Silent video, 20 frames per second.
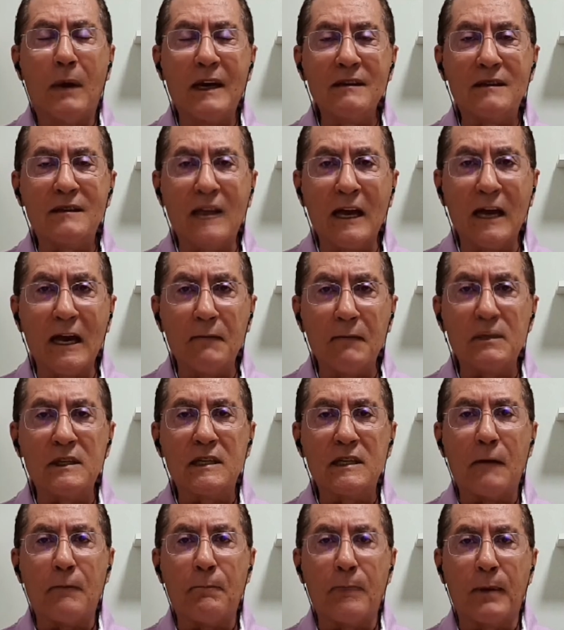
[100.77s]

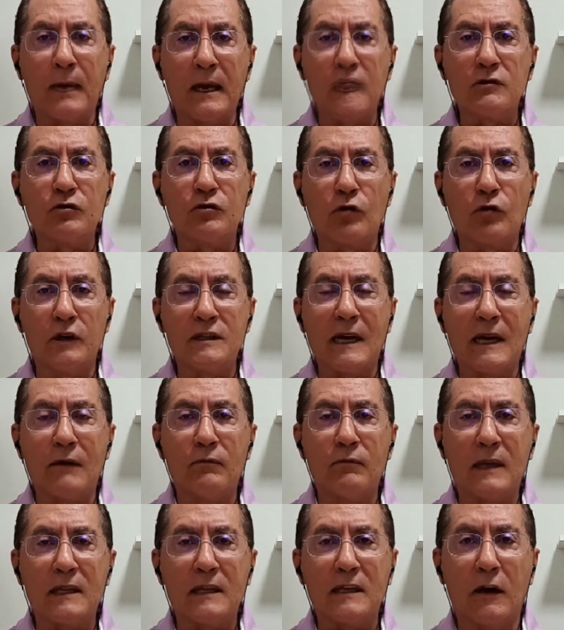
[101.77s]
manteve-se à frente os 2
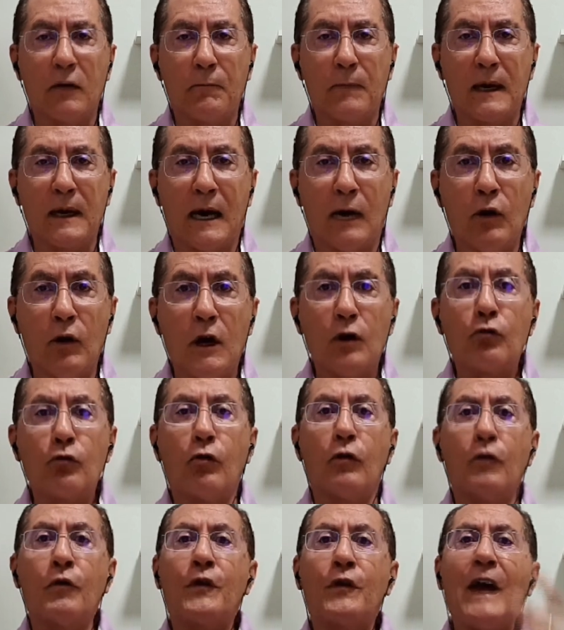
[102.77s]
a 1 até o final,
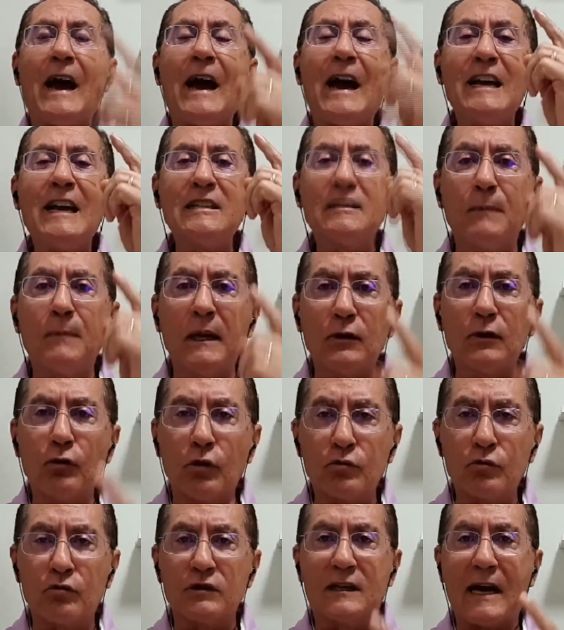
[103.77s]
com 10
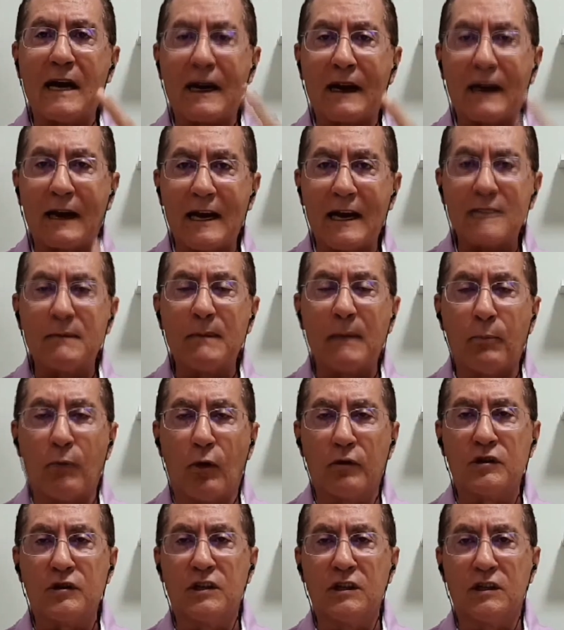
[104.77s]
minutos de acréscimo,
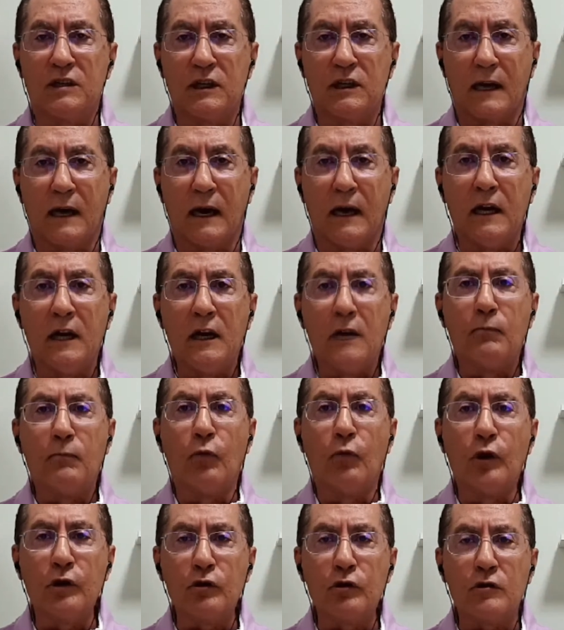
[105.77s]
é bom que se diga.
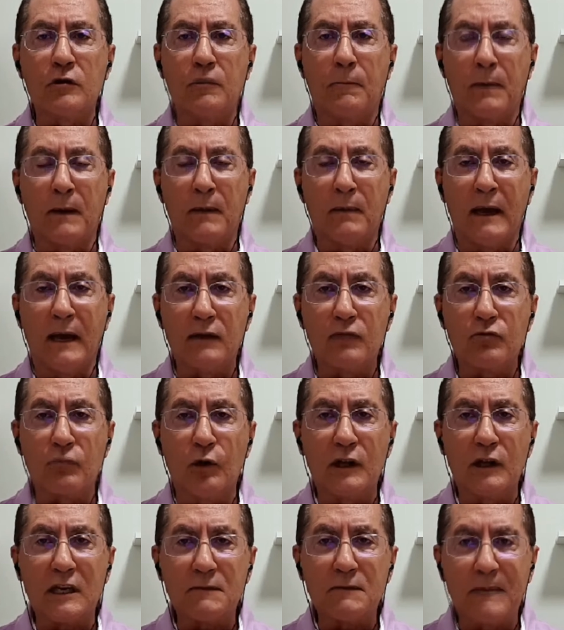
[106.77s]
Muito
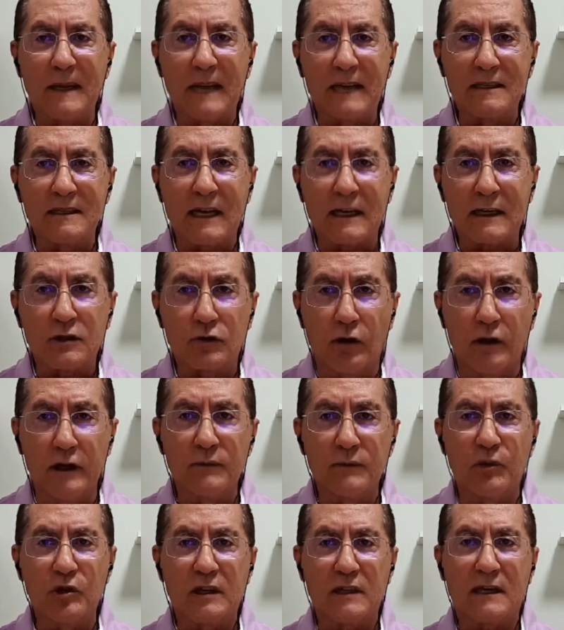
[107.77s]
sofrimento, muitas
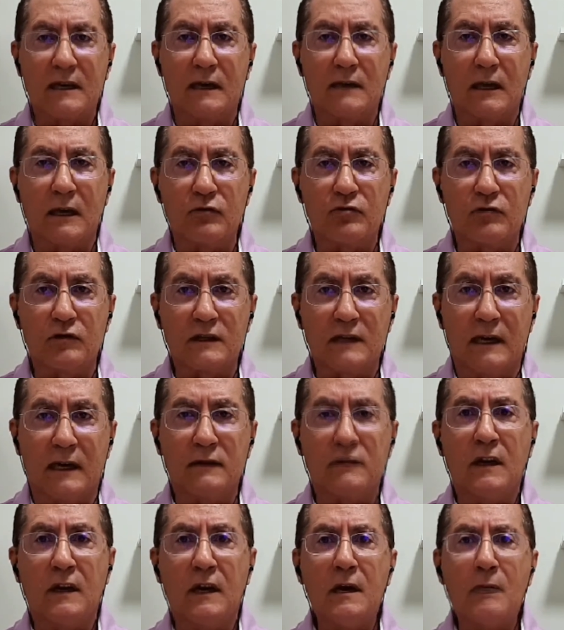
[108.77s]
finalizações, muitos canteiros do
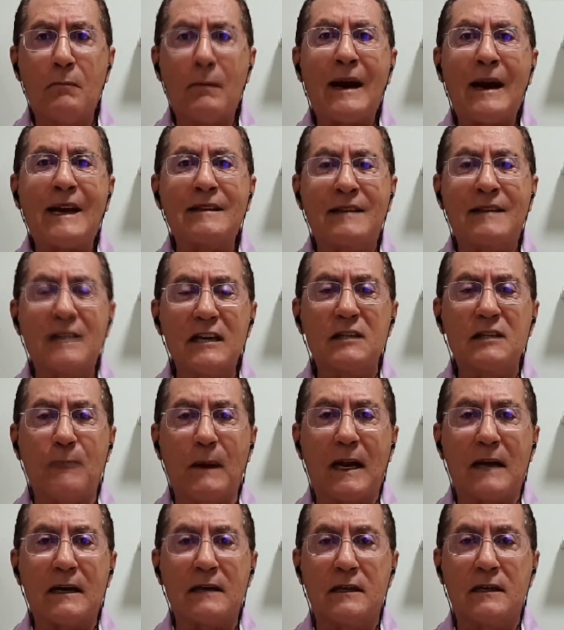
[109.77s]
Santos, mas na
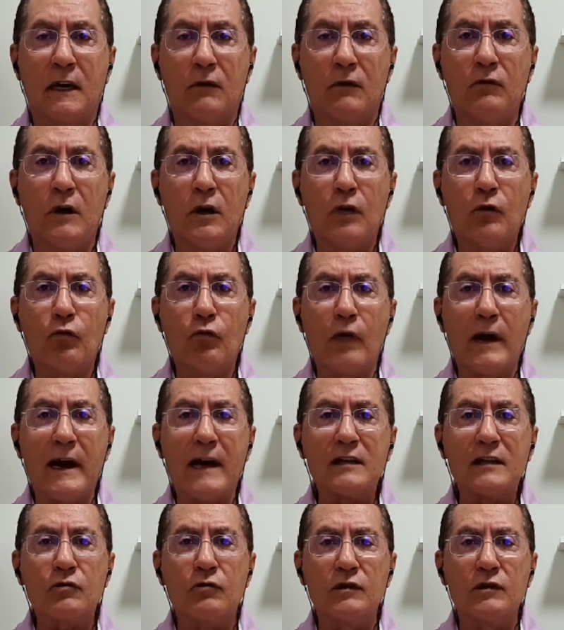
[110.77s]
transpiração, o
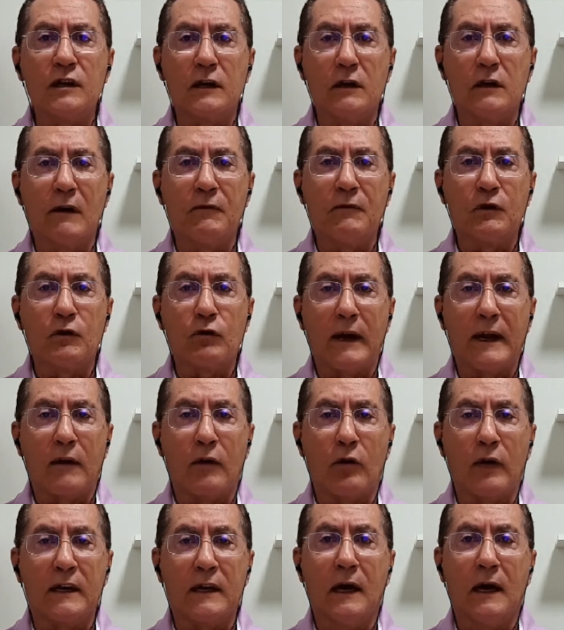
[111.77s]
Goiás conseguiu uma
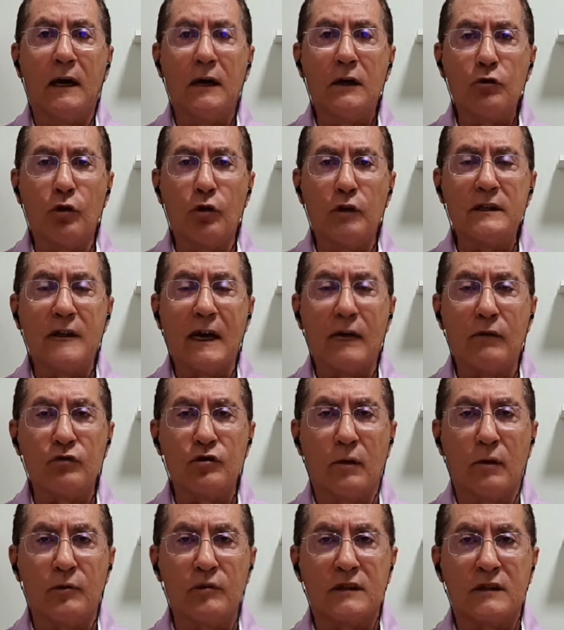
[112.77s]
vitória heróica 2 a
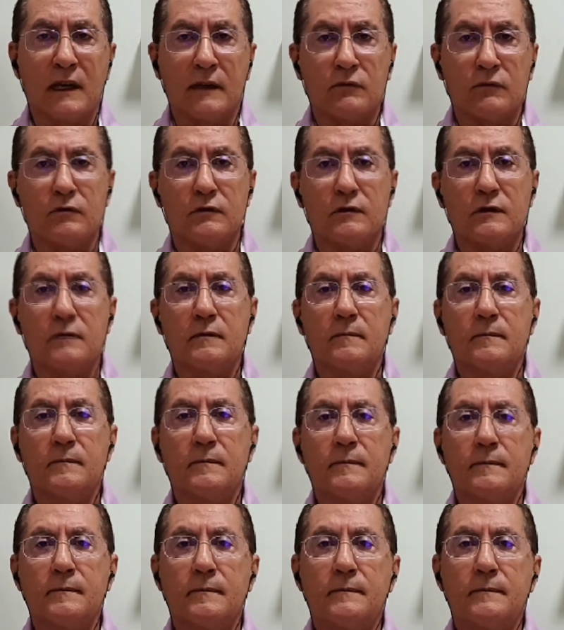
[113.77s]
1 sobre o Santos.